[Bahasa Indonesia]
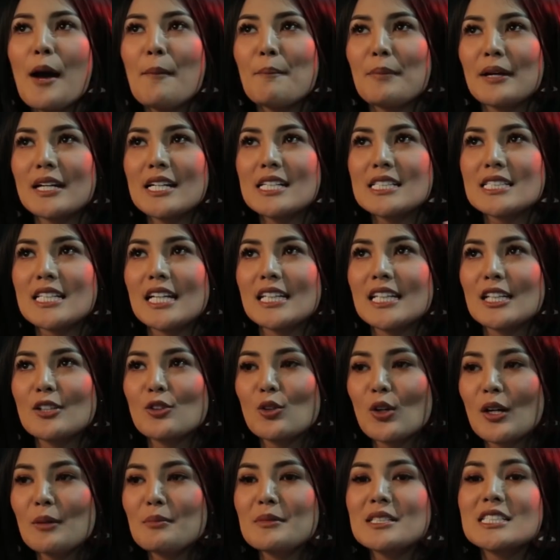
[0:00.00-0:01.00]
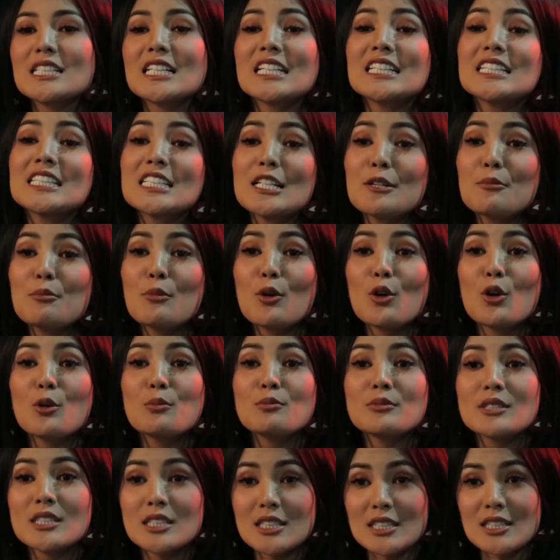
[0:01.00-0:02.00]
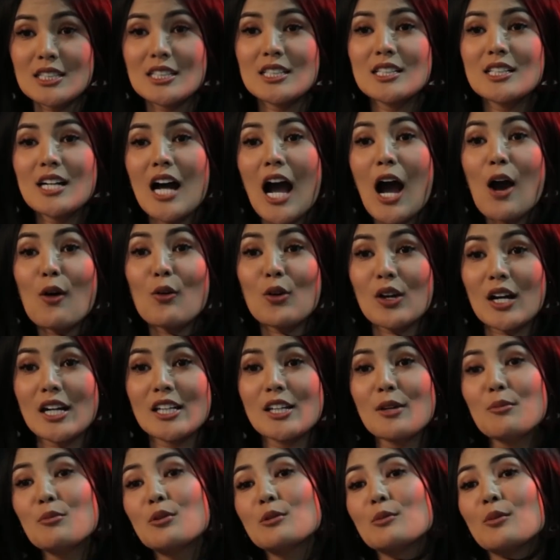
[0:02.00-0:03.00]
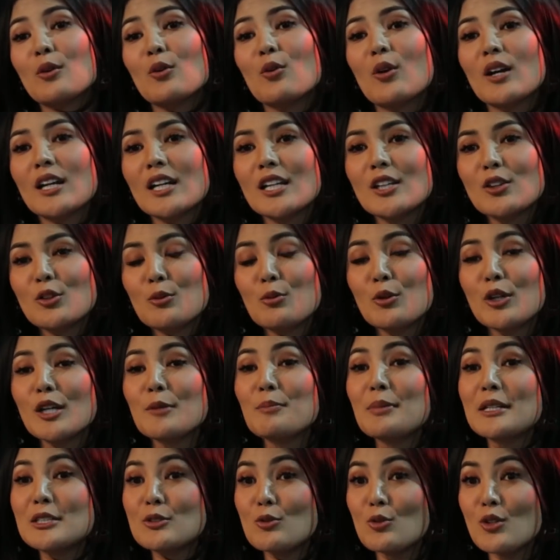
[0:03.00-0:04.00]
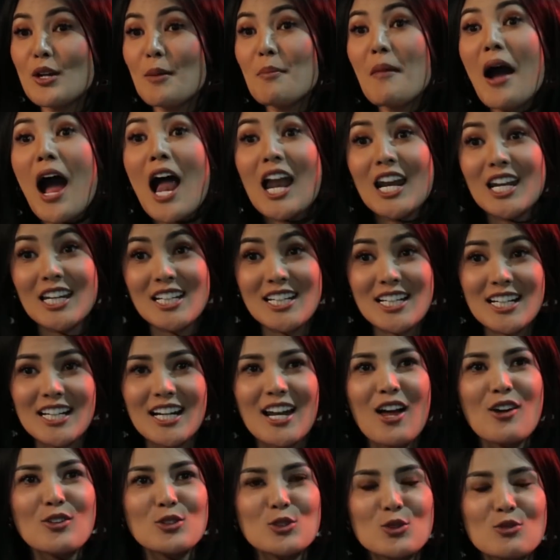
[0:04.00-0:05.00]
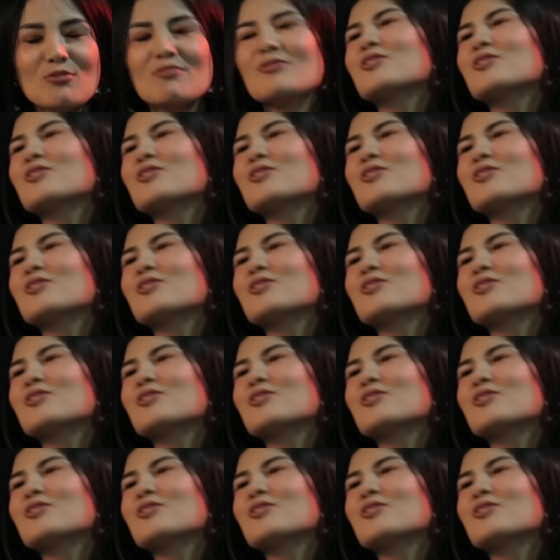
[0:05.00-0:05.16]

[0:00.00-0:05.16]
pada saat itu kan masih kecil belum seauranya belum keluar itu mungkin pas udah balik langsung